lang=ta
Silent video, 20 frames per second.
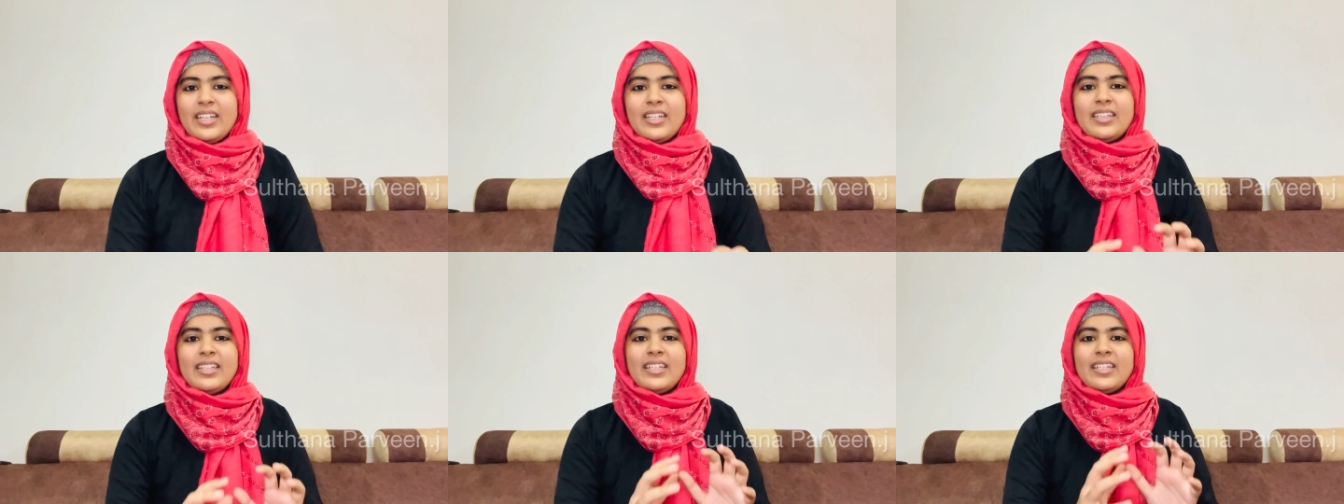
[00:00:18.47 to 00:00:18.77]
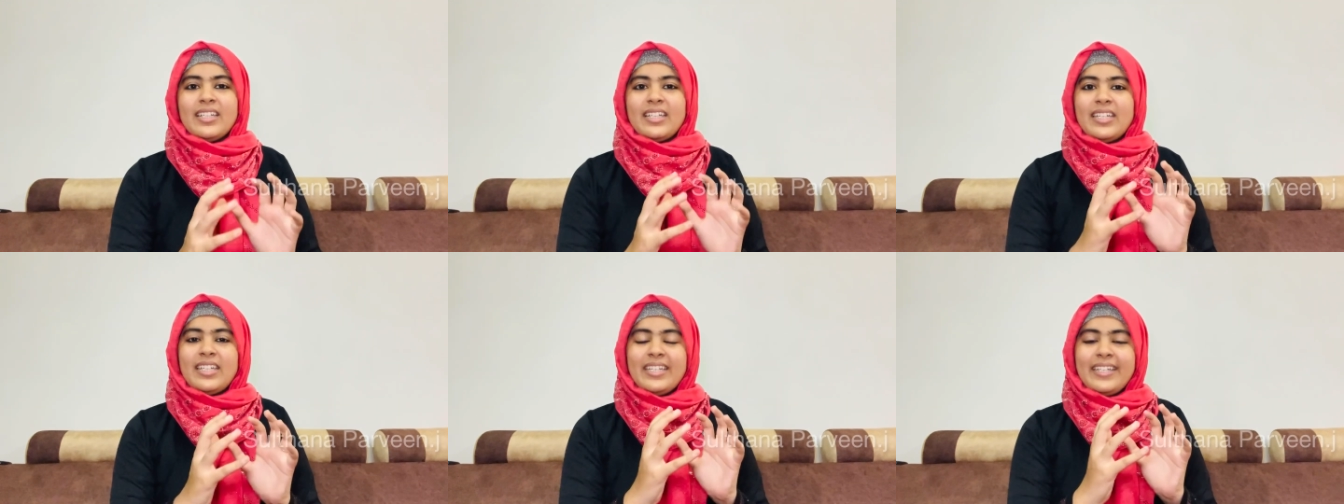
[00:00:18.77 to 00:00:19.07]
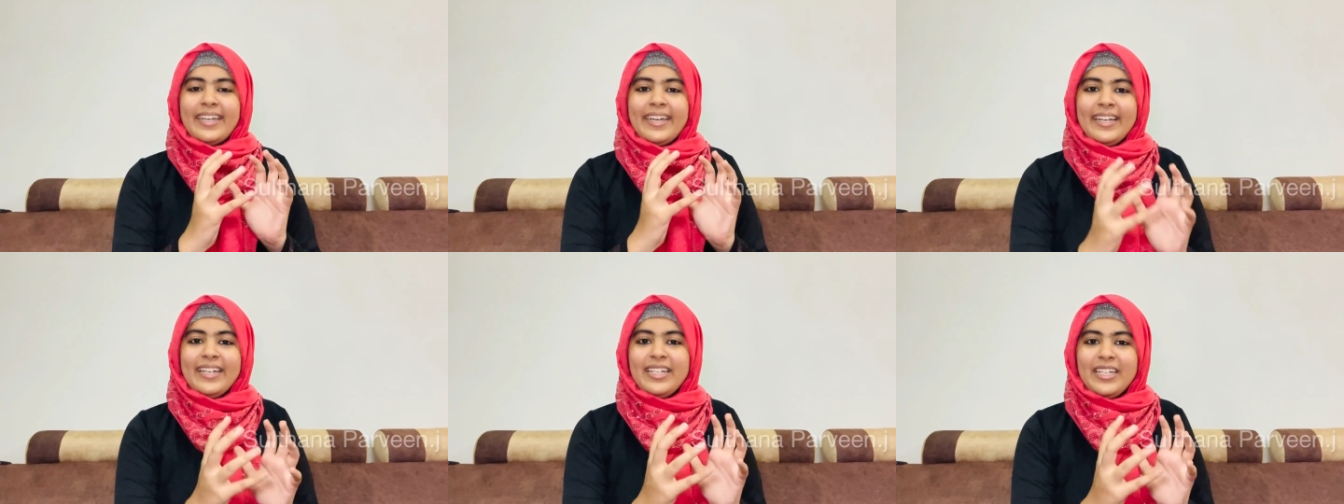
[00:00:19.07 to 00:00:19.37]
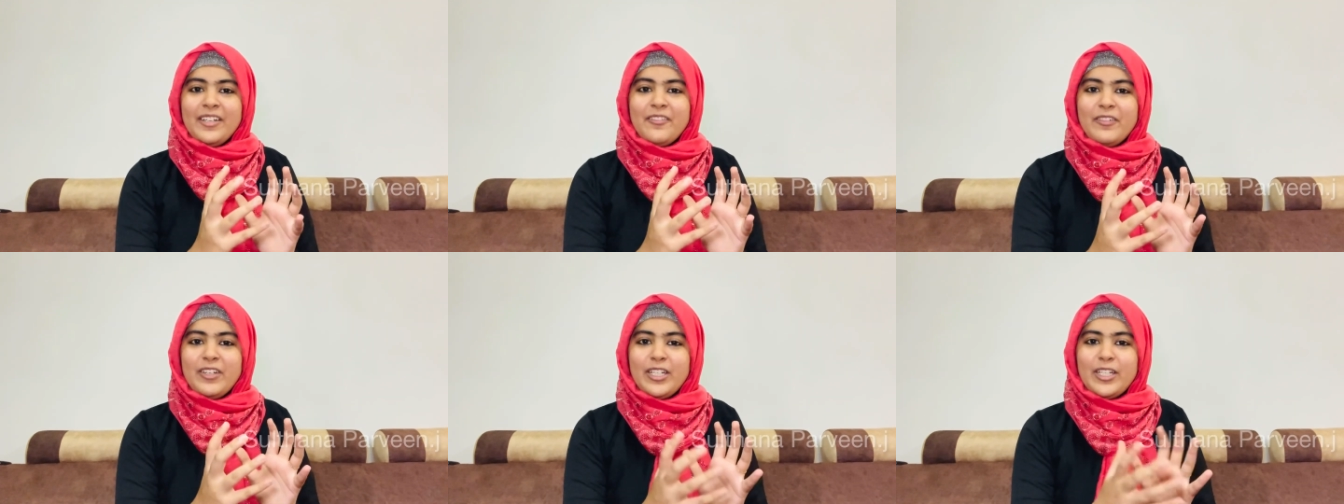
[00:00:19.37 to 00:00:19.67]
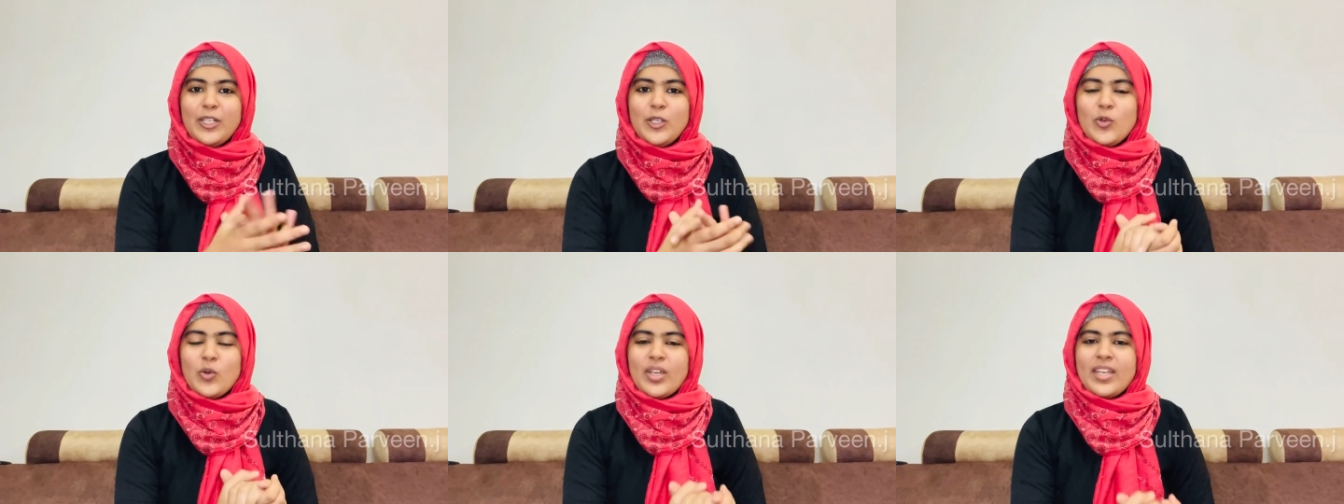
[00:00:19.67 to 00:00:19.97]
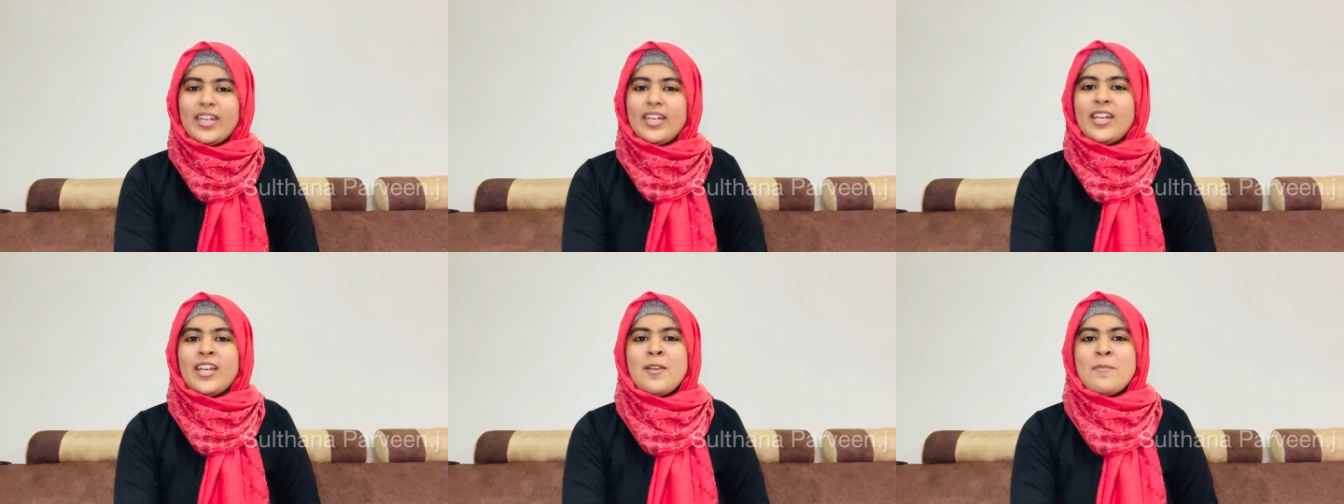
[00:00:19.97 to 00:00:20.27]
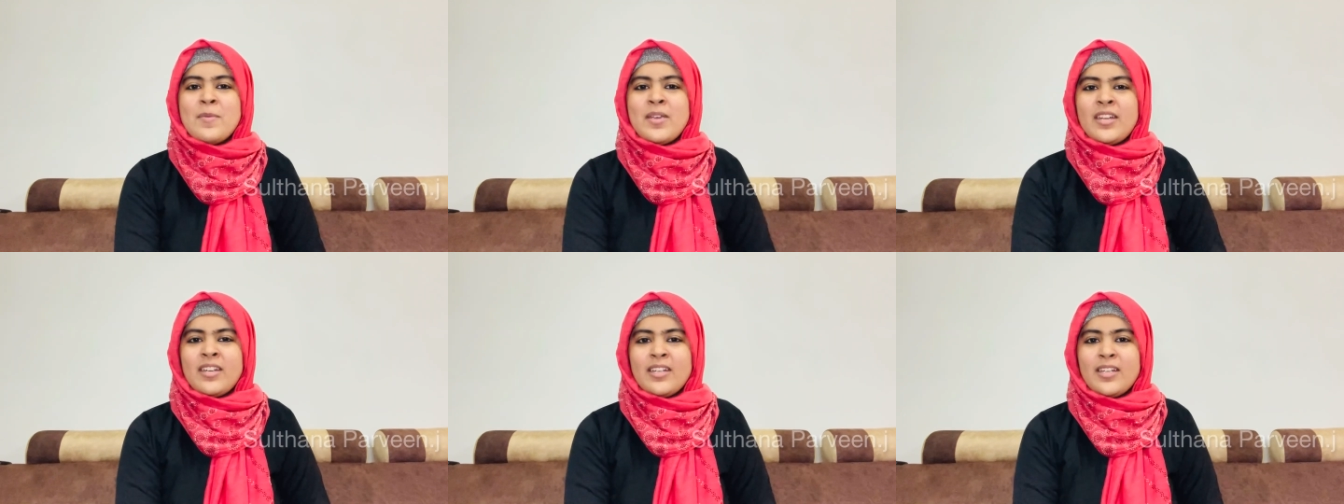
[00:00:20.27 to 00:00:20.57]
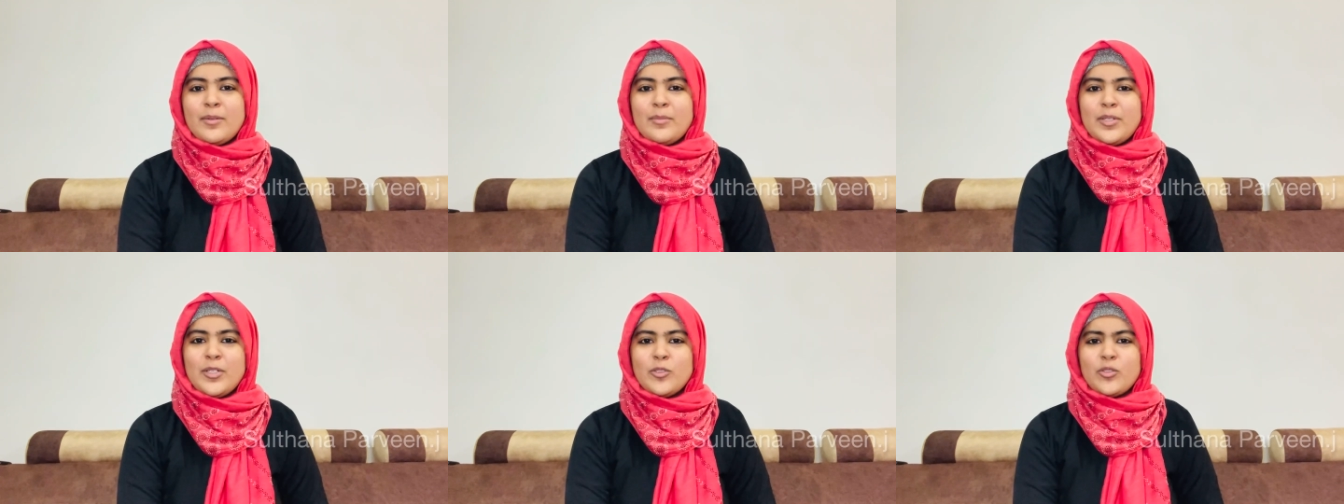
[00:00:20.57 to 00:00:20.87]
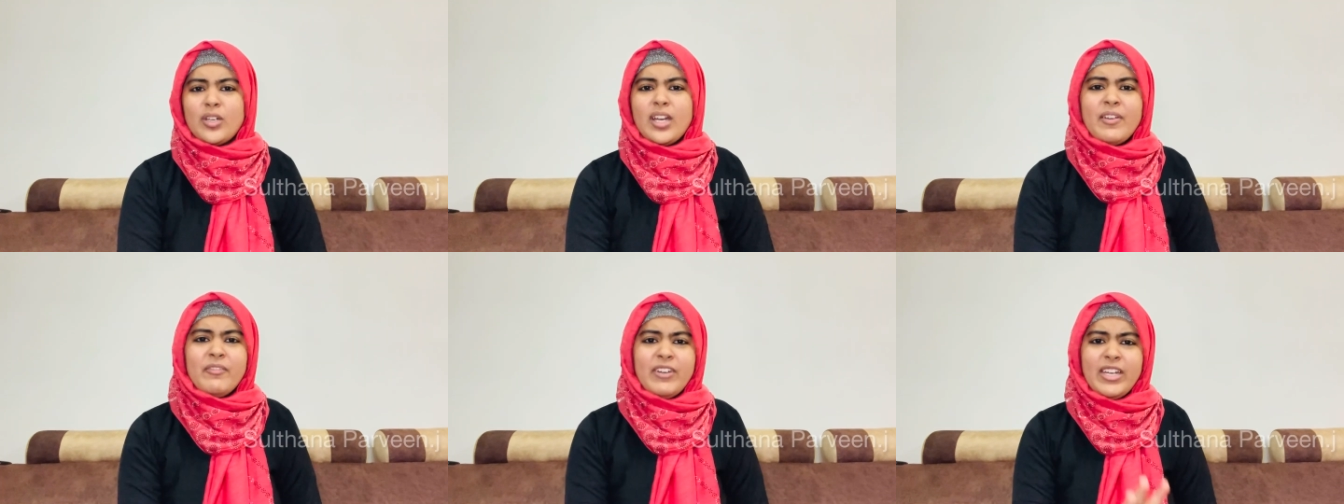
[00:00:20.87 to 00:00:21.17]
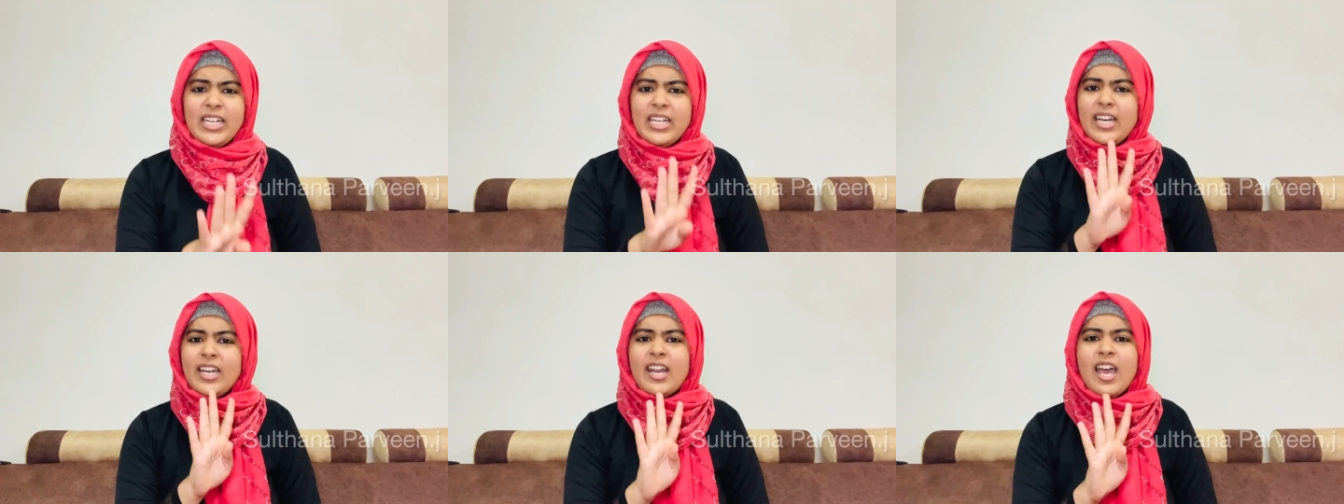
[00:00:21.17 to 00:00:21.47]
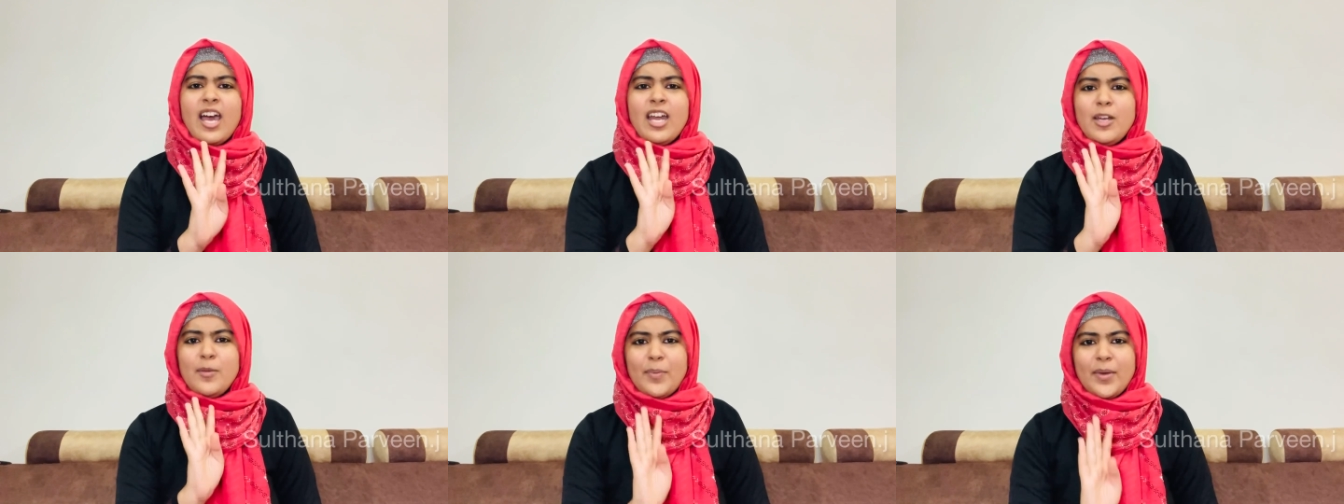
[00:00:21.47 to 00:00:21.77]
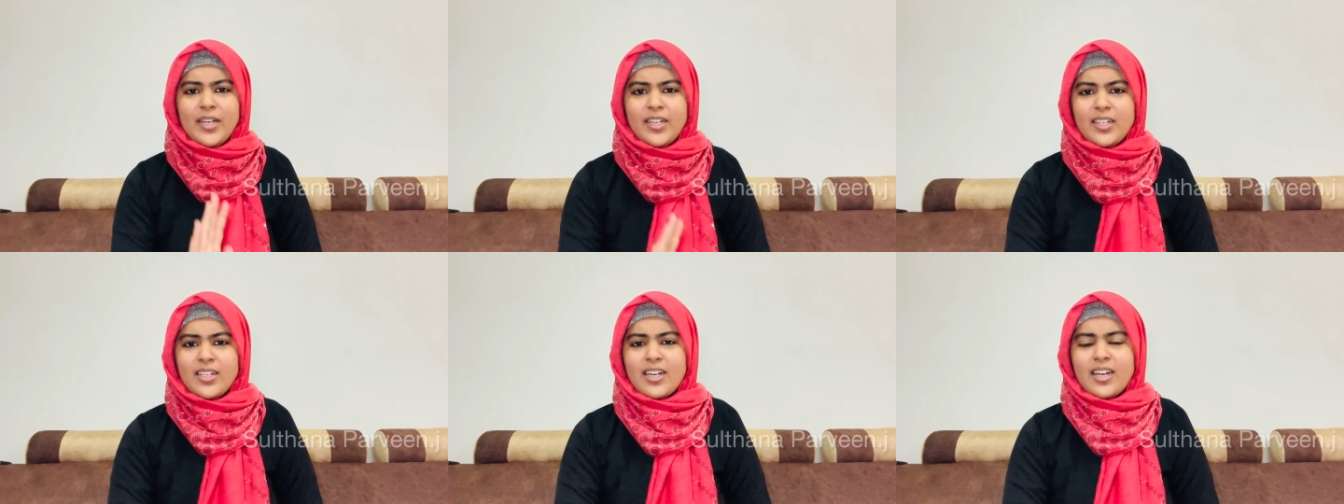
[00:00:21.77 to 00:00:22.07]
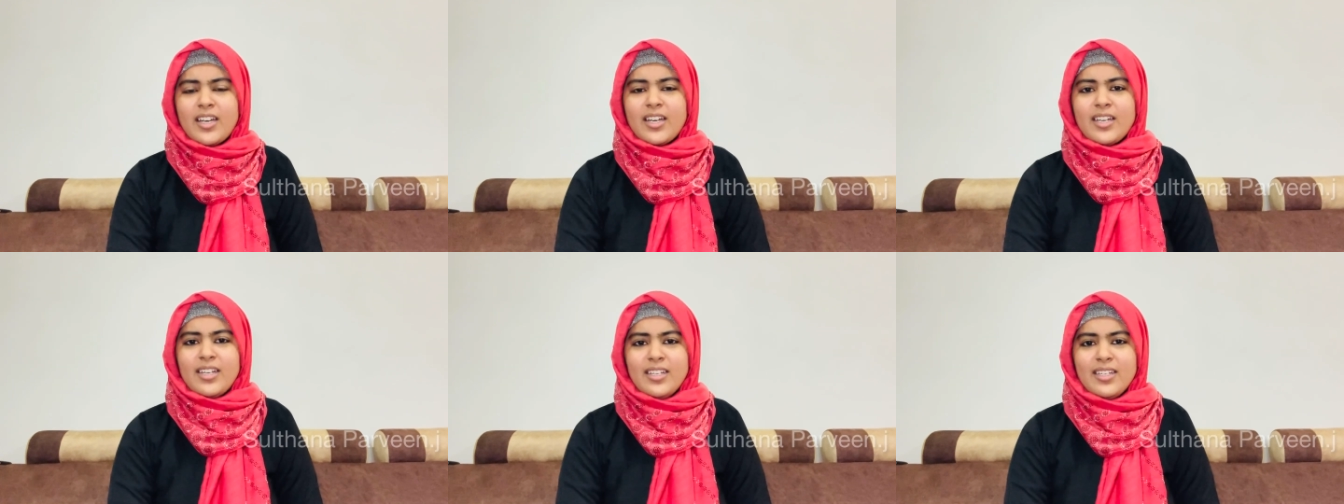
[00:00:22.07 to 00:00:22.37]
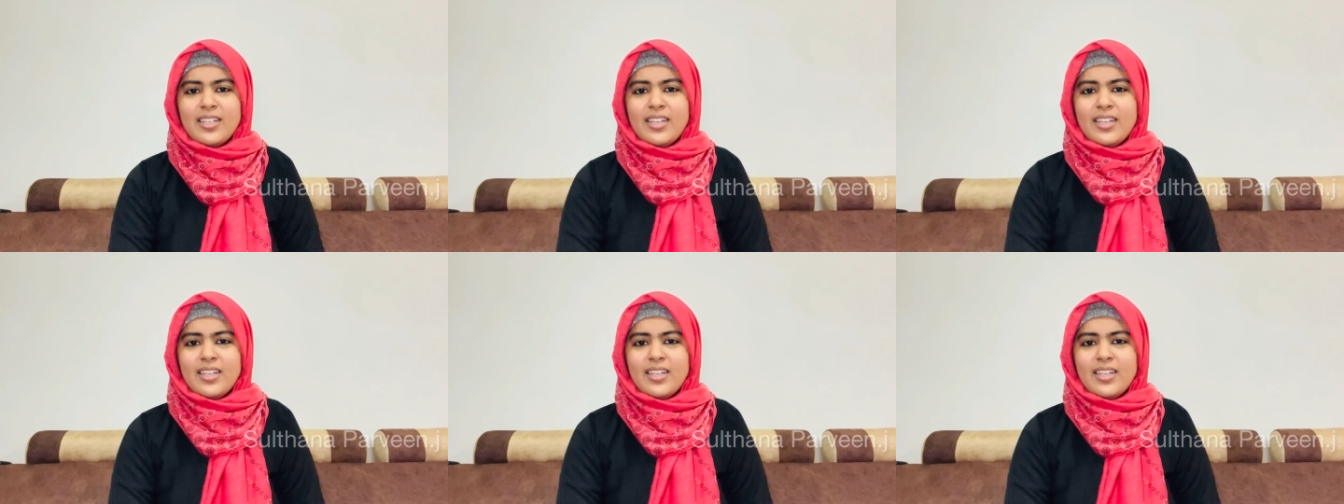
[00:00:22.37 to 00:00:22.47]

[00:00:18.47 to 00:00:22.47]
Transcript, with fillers: அந்த ஏழை வீட்டினுடைய நிலைமை என்ன அப்படின்னு சொன்னால் வீட்டில் நாலு பேர் இருக்கிறாங்க